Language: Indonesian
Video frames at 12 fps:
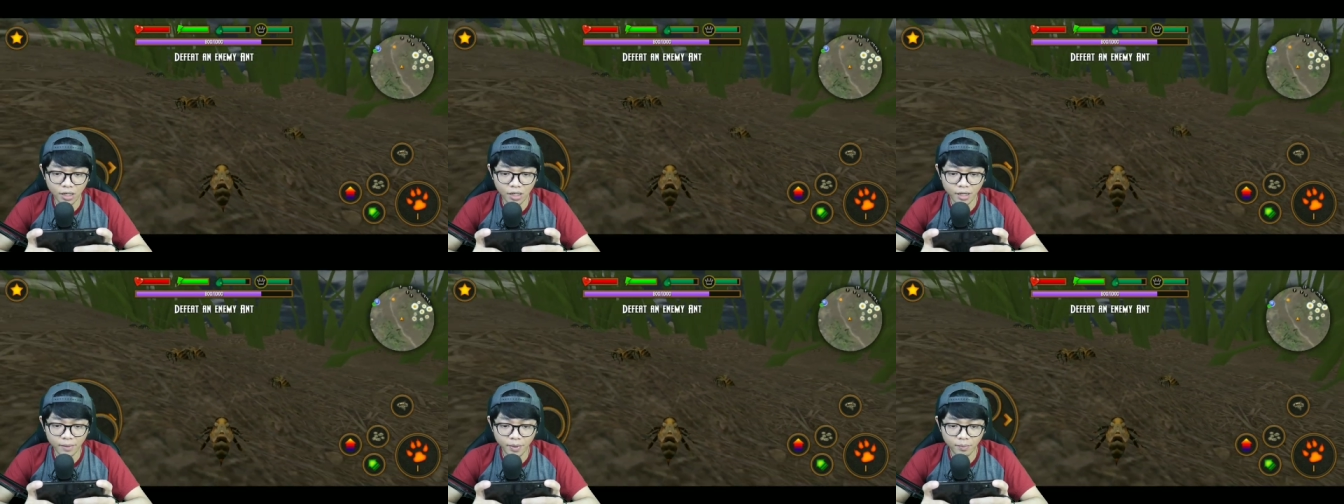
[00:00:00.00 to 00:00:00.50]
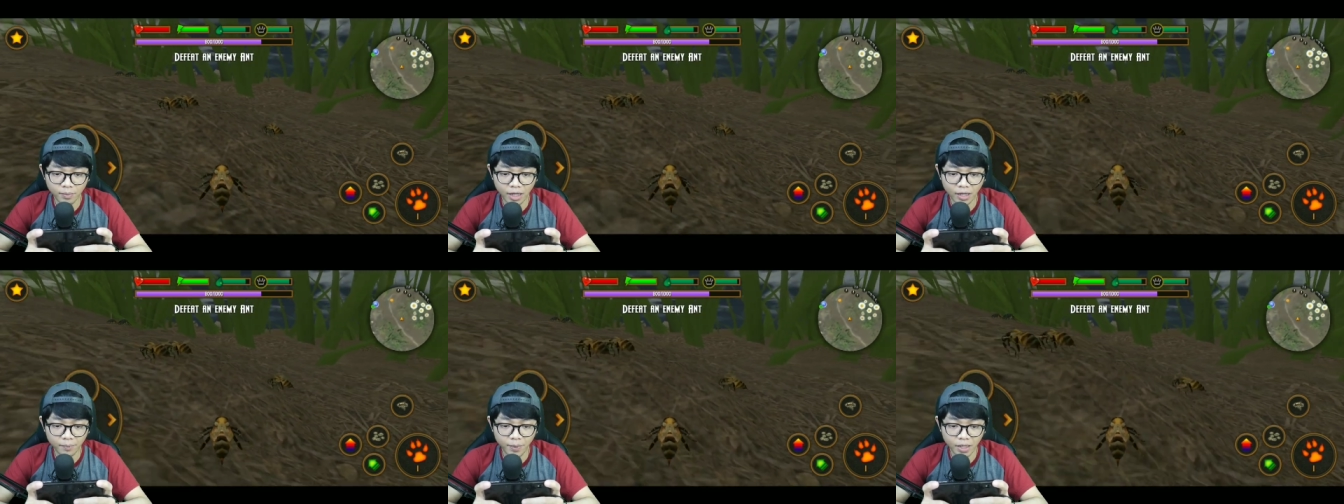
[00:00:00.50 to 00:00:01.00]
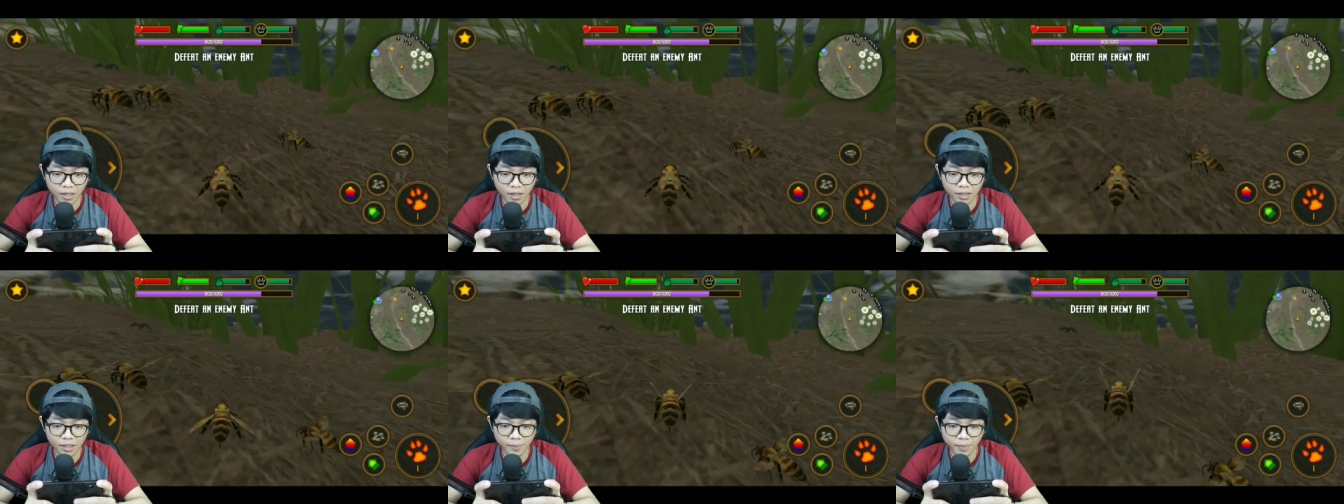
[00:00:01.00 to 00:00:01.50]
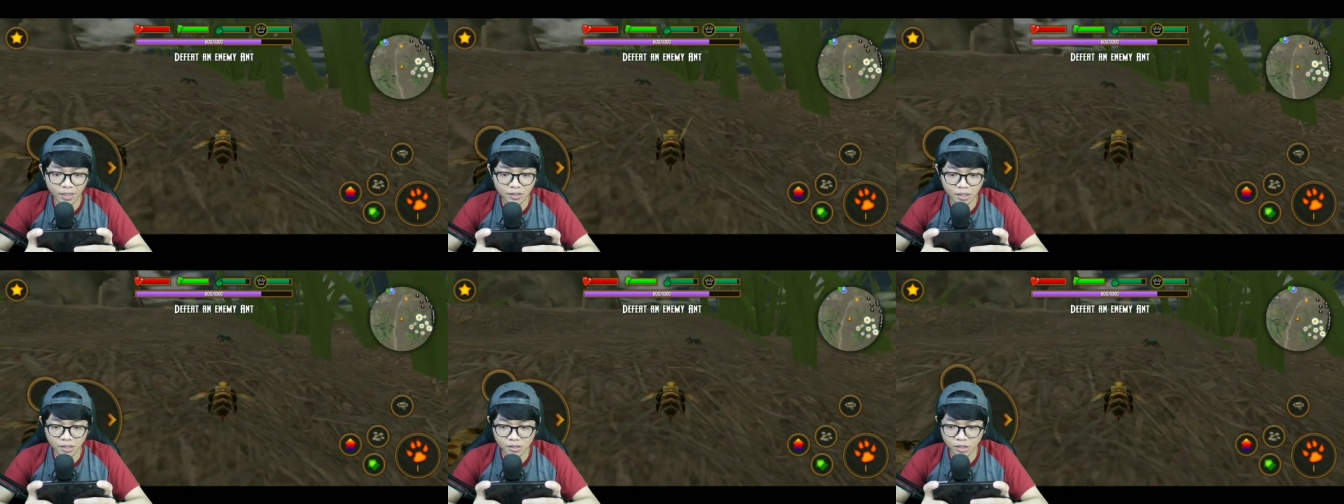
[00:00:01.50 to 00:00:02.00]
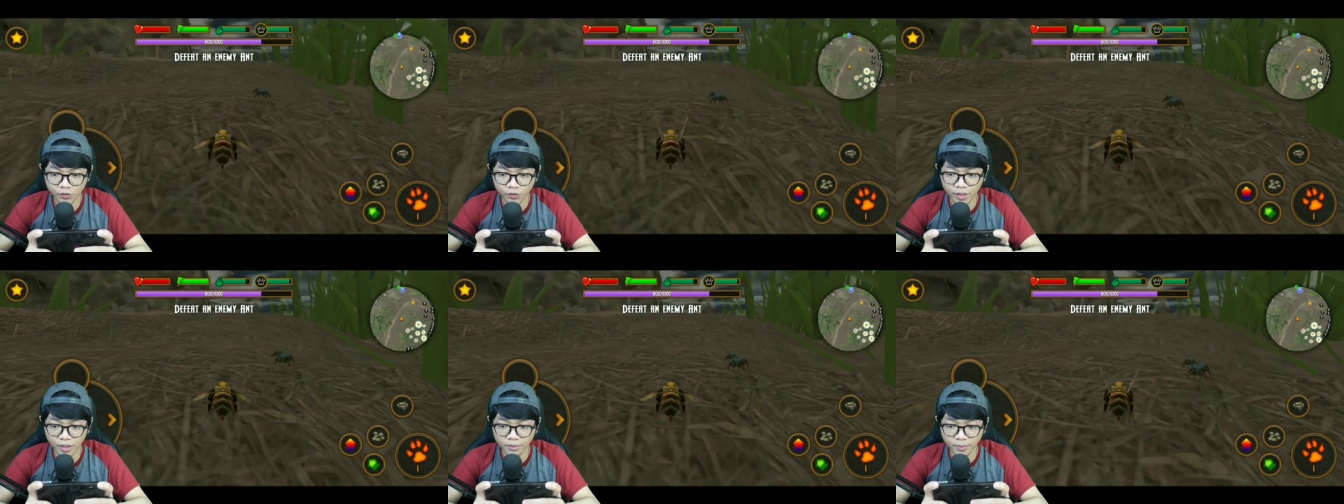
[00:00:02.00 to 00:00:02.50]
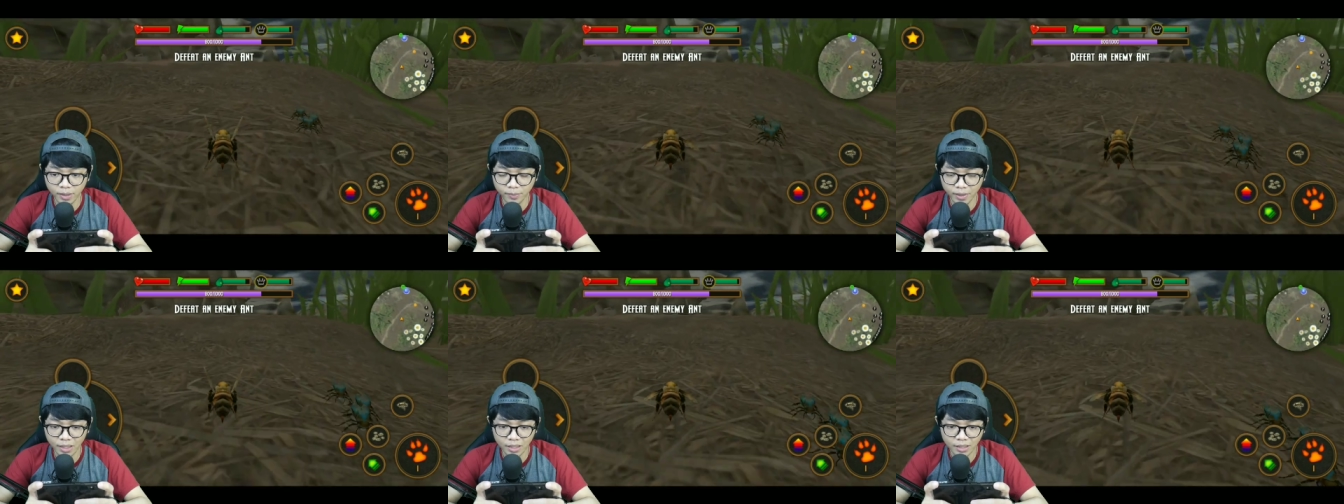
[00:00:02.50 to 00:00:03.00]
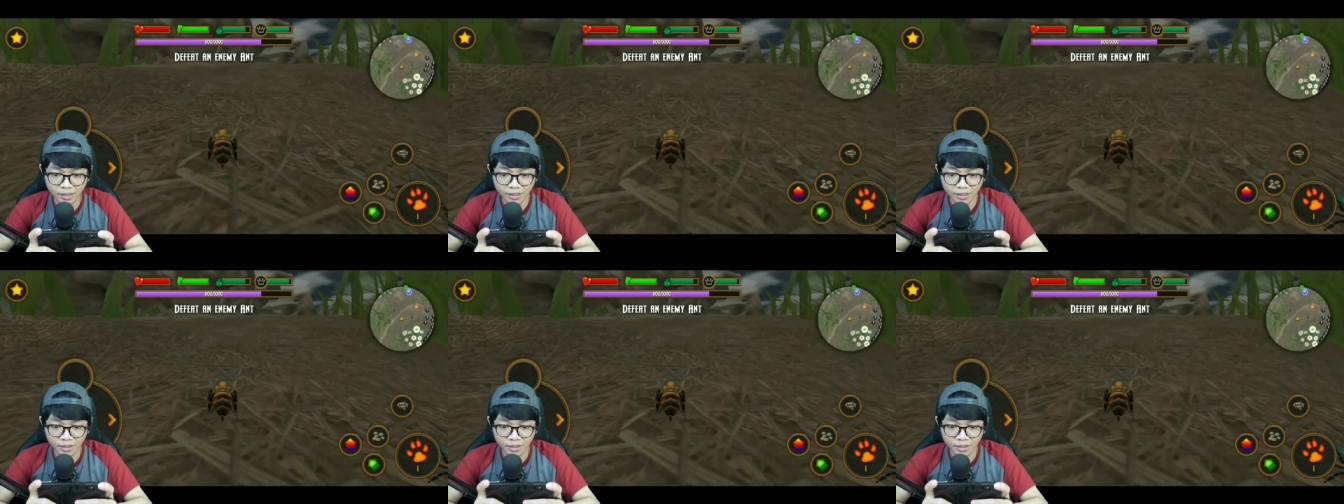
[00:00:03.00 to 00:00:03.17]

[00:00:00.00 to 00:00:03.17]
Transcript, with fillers: Kenapa mereka pada diam aja di situ ya teman-teman?